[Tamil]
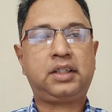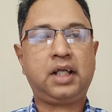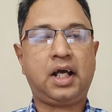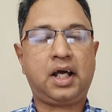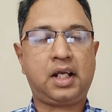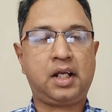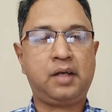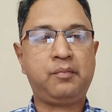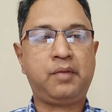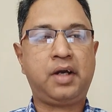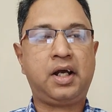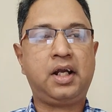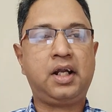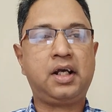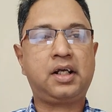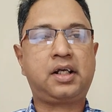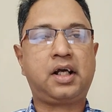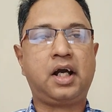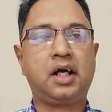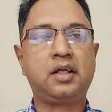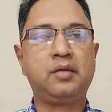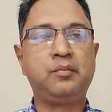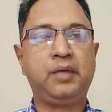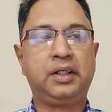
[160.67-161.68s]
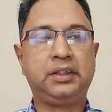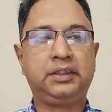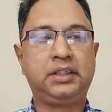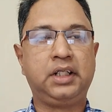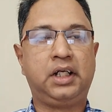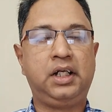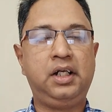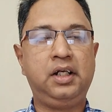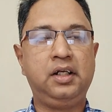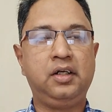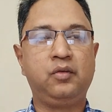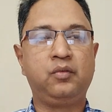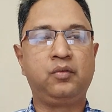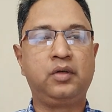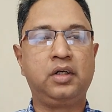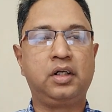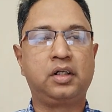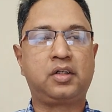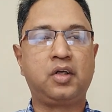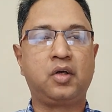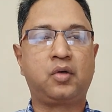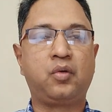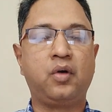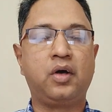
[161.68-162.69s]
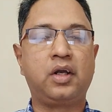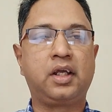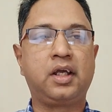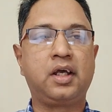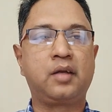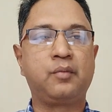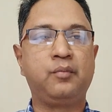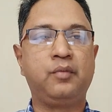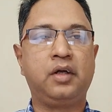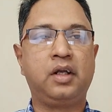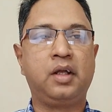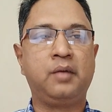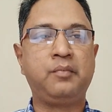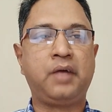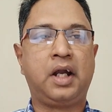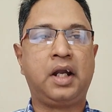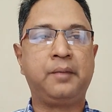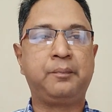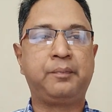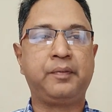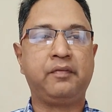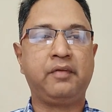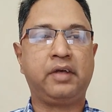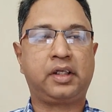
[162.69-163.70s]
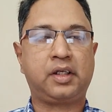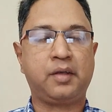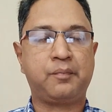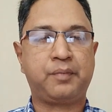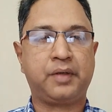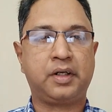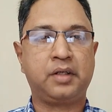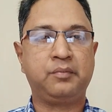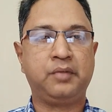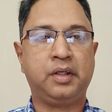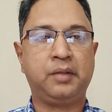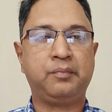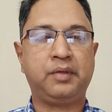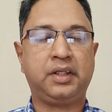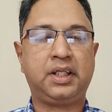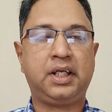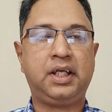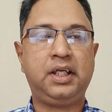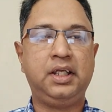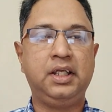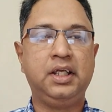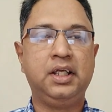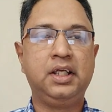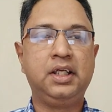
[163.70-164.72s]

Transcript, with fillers: தரமான கருமஞ்சள் உங்களுக்கு கொரியர் மூலம் அனுப்பி வைக்கப்படும் என்பதை